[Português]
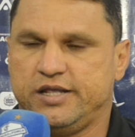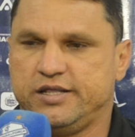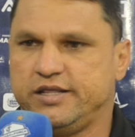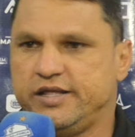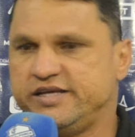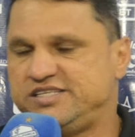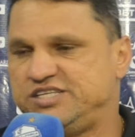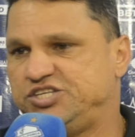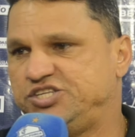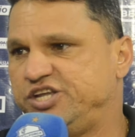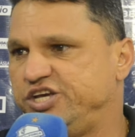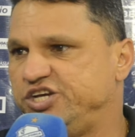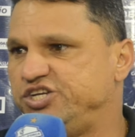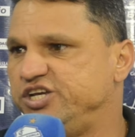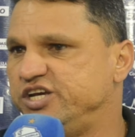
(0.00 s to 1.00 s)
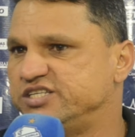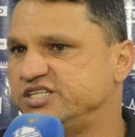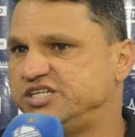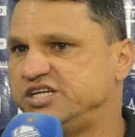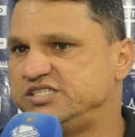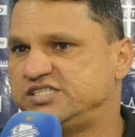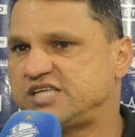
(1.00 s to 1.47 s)
nesses três dias a
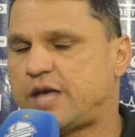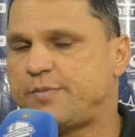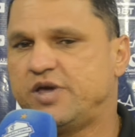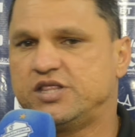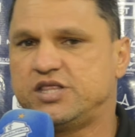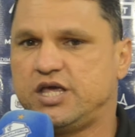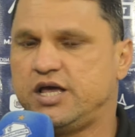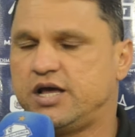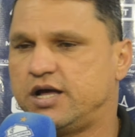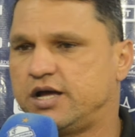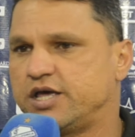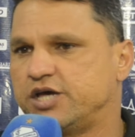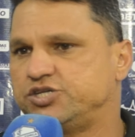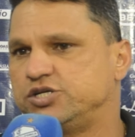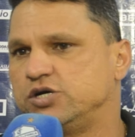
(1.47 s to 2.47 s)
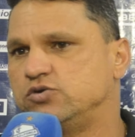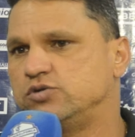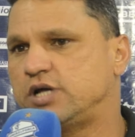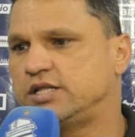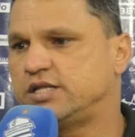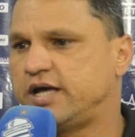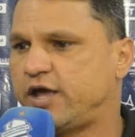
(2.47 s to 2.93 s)
gente sabe que tem a questão
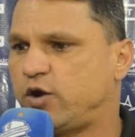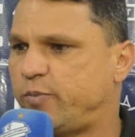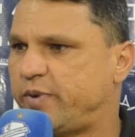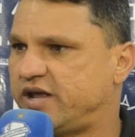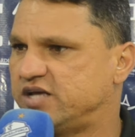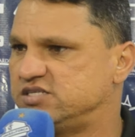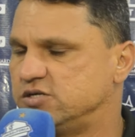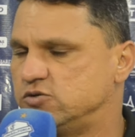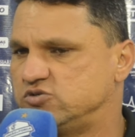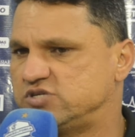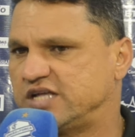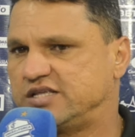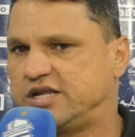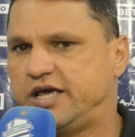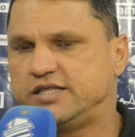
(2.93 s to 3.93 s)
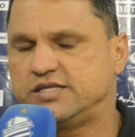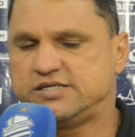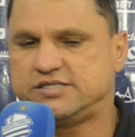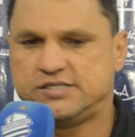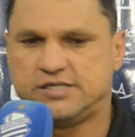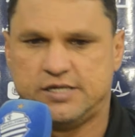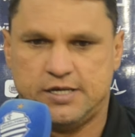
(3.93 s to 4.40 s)
da, da recuperação dos
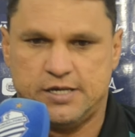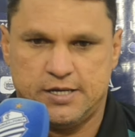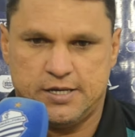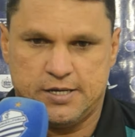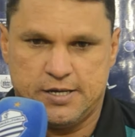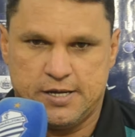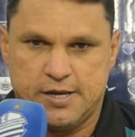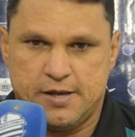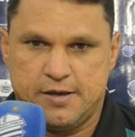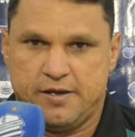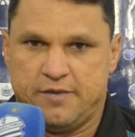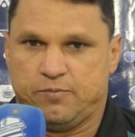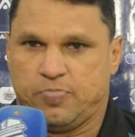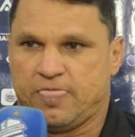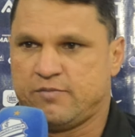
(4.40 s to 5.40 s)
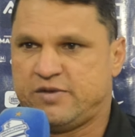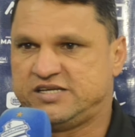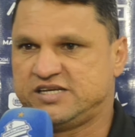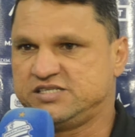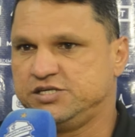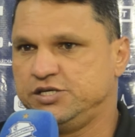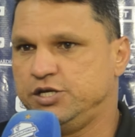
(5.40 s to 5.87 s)
atletas. Mas
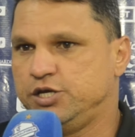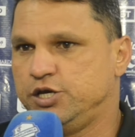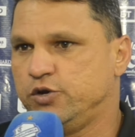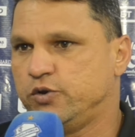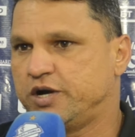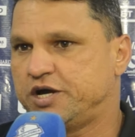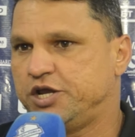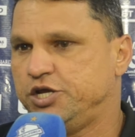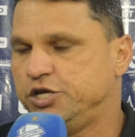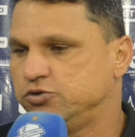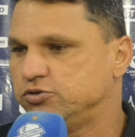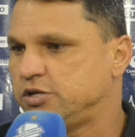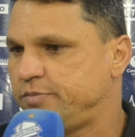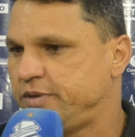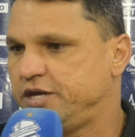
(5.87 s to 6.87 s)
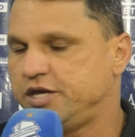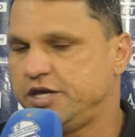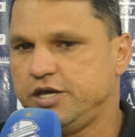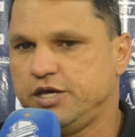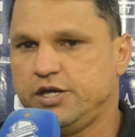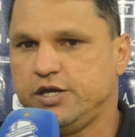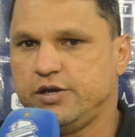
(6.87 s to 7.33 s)
assim, eu acredito também
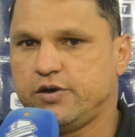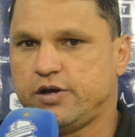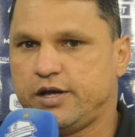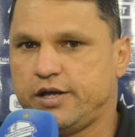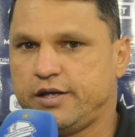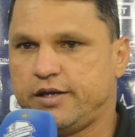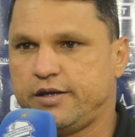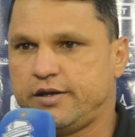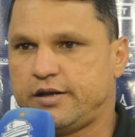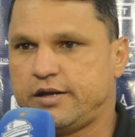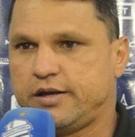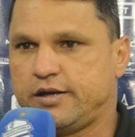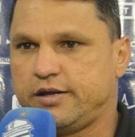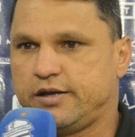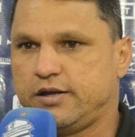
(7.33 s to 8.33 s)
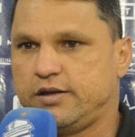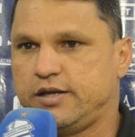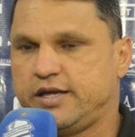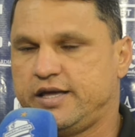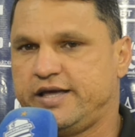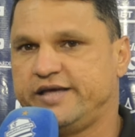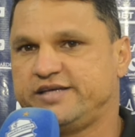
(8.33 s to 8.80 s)
que é, a,
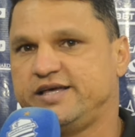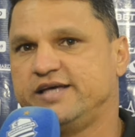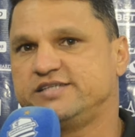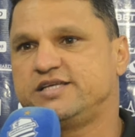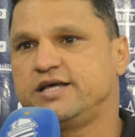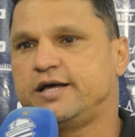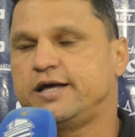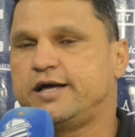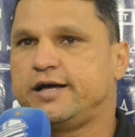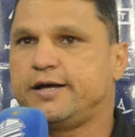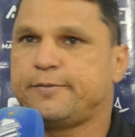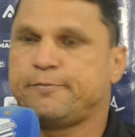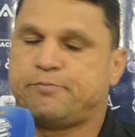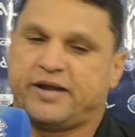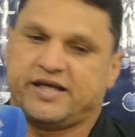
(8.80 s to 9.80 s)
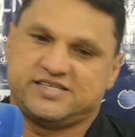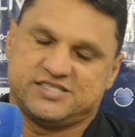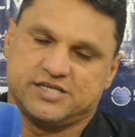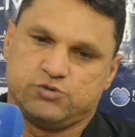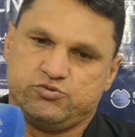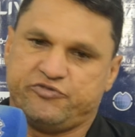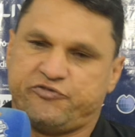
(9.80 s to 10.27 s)
é, essa
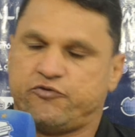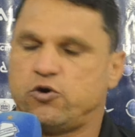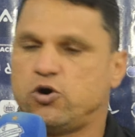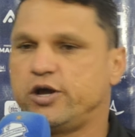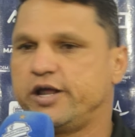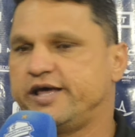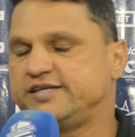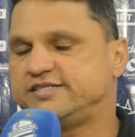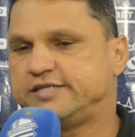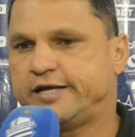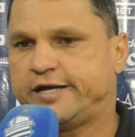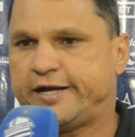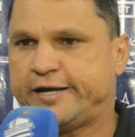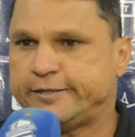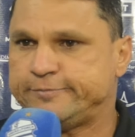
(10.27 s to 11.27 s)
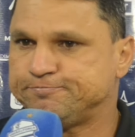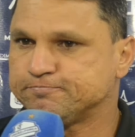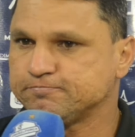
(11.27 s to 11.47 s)
pressão de fora, essa